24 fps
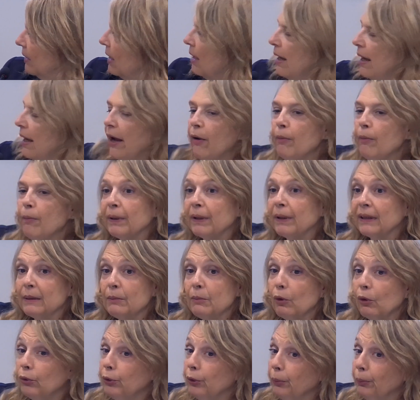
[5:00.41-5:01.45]
È un
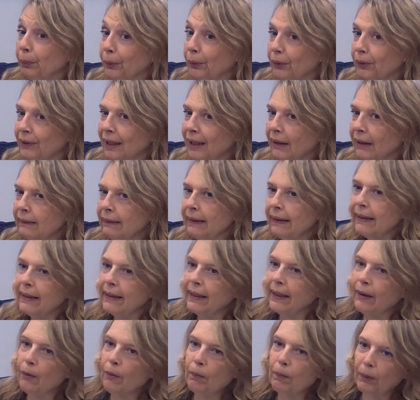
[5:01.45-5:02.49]
patrimonio importante
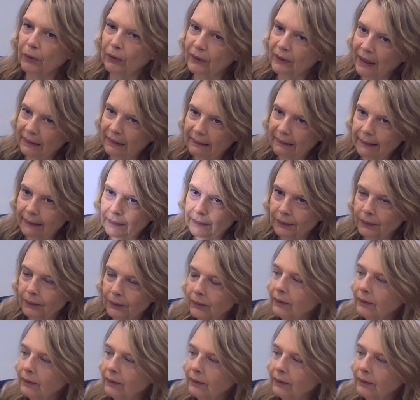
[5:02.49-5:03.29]
e un po' datato.